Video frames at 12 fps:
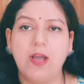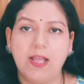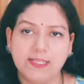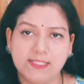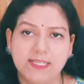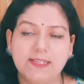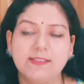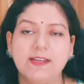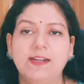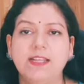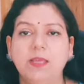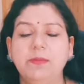अच्छे
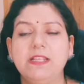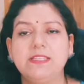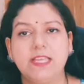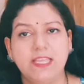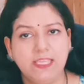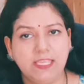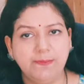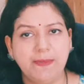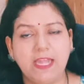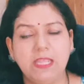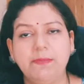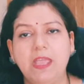रिजल्ट ही मिल जाए एक ही
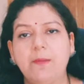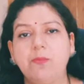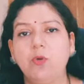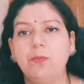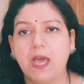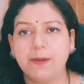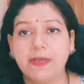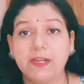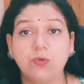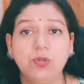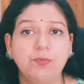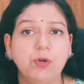बारी में आपको बार बार
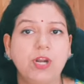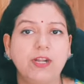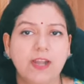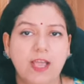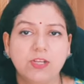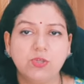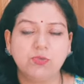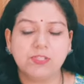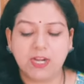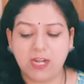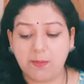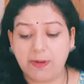कोई प्रोडक्ट ना चूज़
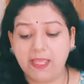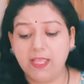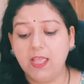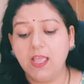करना पड़े